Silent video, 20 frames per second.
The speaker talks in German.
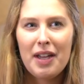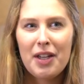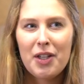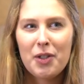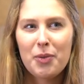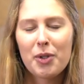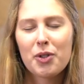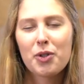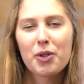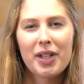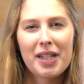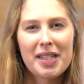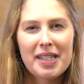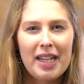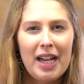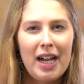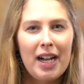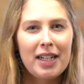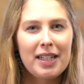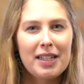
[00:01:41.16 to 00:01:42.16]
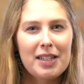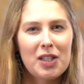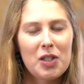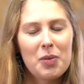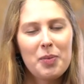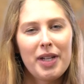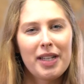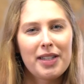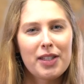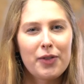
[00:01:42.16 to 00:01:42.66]
Ich würde sogar sagen, dass
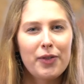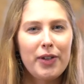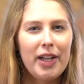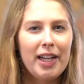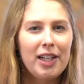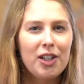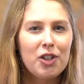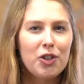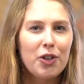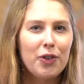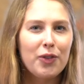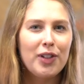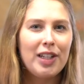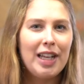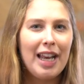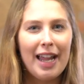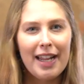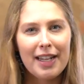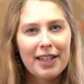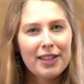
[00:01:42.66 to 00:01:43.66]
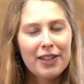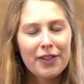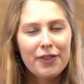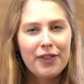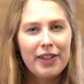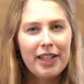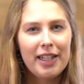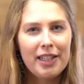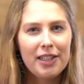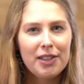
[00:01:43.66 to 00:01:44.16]
es mir jetzt auf Englisch oft leichter
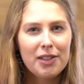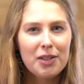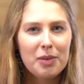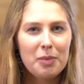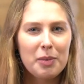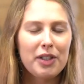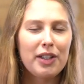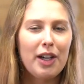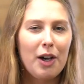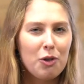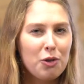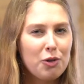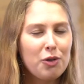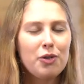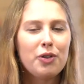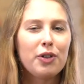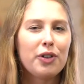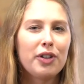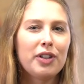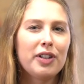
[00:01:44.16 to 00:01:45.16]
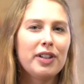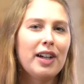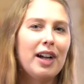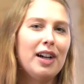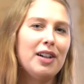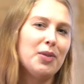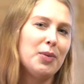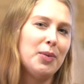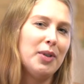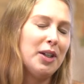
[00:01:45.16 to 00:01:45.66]
fällt, mich auszudrücken,
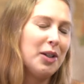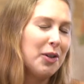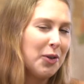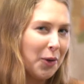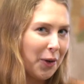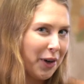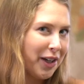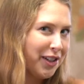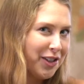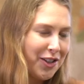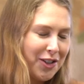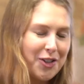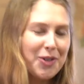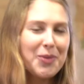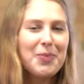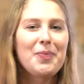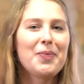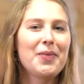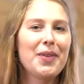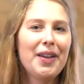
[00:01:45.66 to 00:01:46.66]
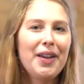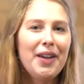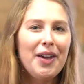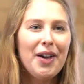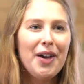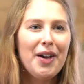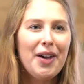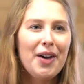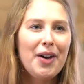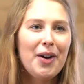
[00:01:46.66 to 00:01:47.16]
als wie in Deutsch.
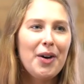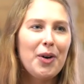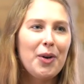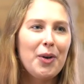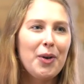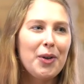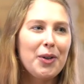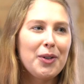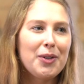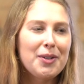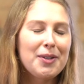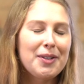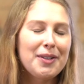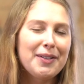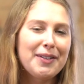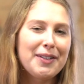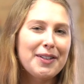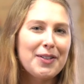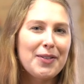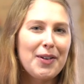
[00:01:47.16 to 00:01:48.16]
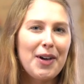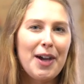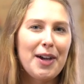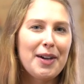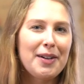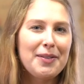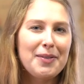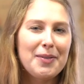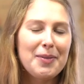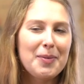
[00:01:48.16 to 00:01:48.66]
Und das
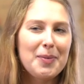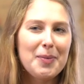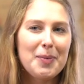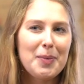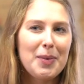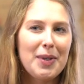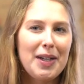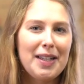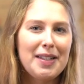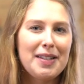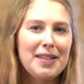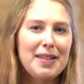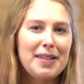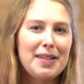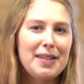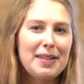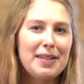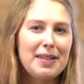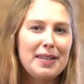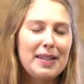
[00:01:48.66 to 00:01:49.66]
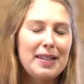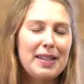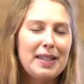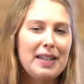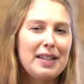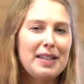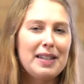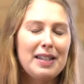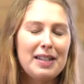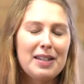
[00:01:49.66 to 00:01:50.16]
war ein,
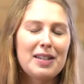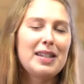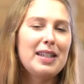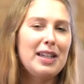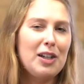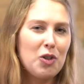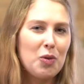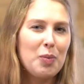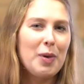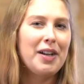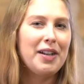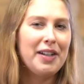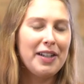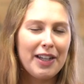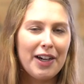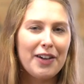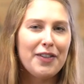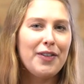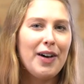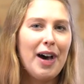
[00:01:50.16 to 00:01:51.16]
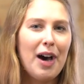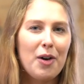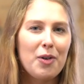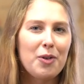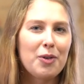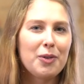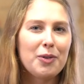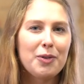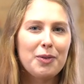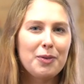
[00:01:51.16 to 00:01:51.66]
eine sehr spannende
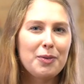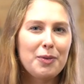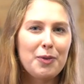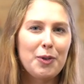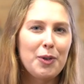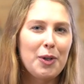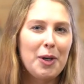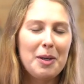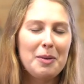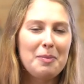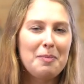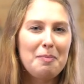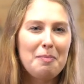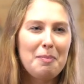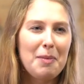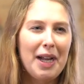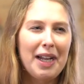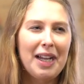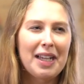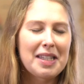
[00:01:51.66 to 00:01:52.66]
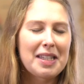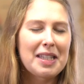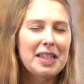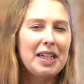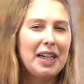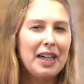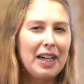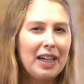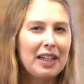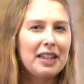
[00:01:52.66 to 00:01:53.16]
Erfahrung für meinen ganzen
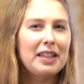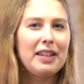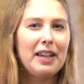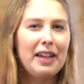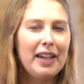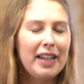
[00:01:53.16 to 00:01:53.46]
Charakter